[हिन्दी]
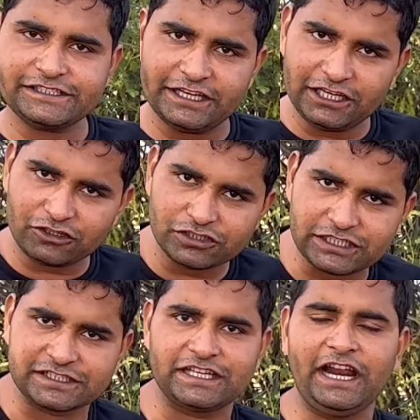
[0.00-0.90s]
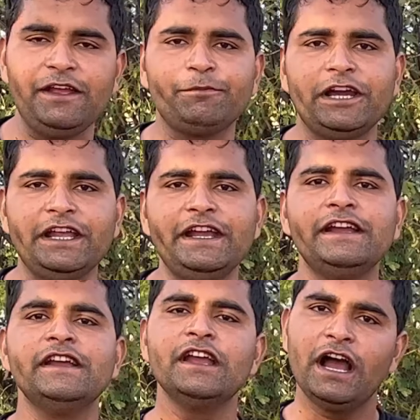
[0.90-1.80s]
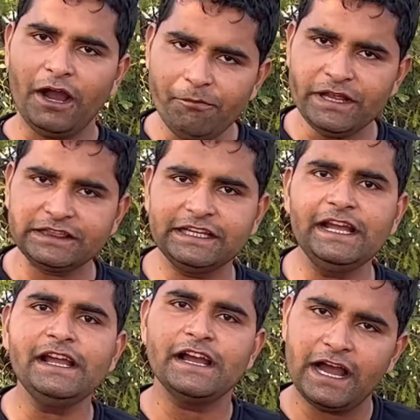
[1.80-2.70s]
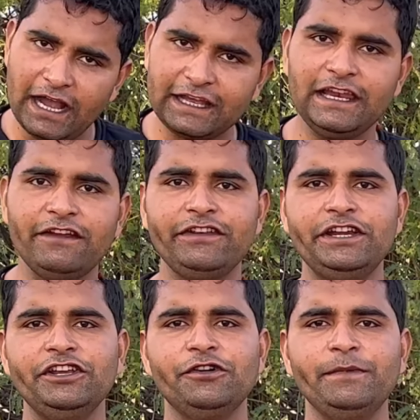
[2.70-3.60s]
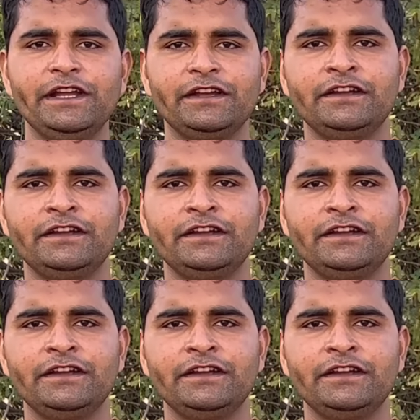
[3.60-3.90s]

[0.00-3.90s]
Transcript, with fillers: चैनल को सब्सक्राइब करें हम मिलते अगले वीडियो में